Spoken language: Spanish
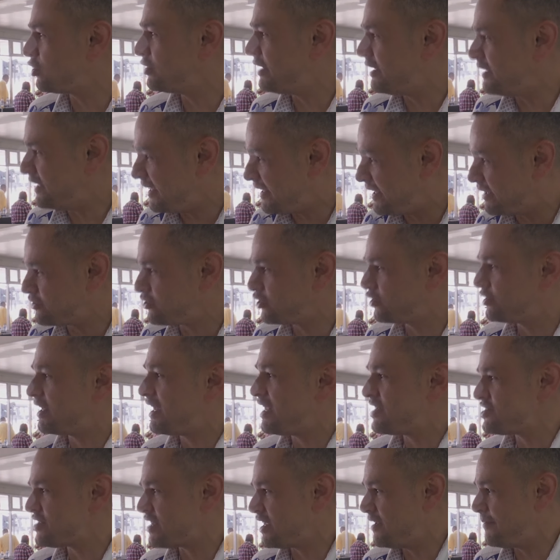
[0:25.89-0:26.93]
con el director de
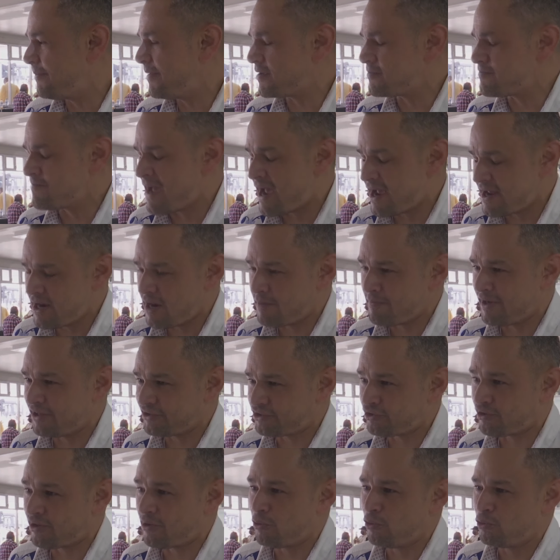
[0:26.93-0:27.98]
la Shelly Big Band, el
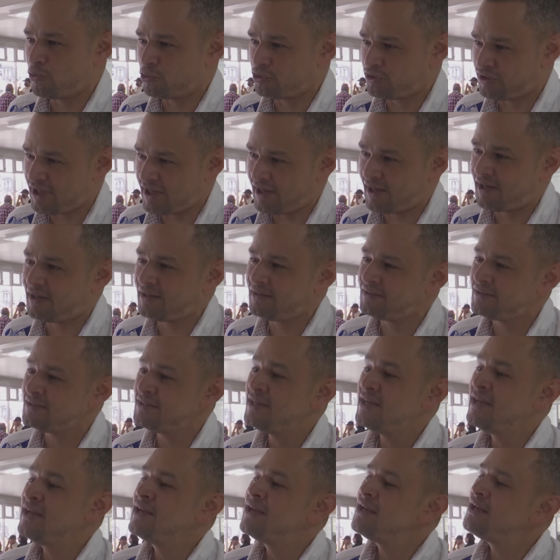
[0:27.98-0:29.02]
maestro Raúl Gutiérrez,
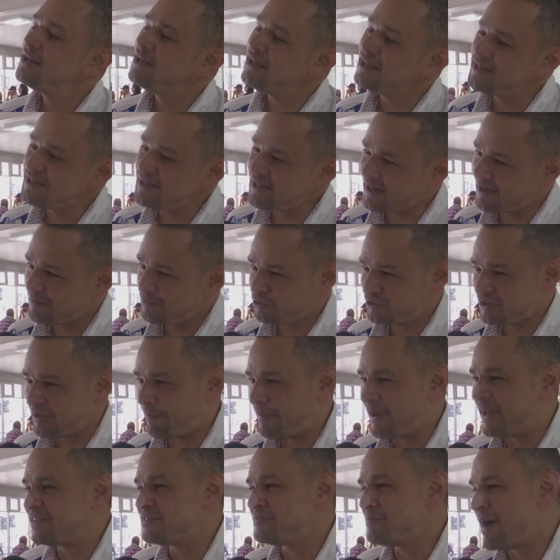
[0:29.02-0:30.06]
y llegamos a
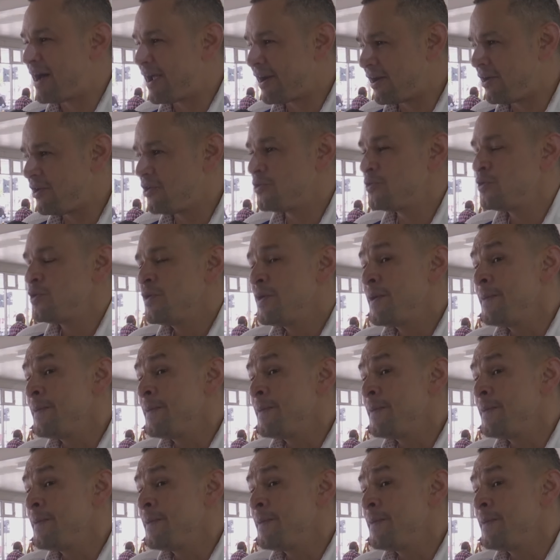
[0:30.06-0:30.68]
plasmarlo.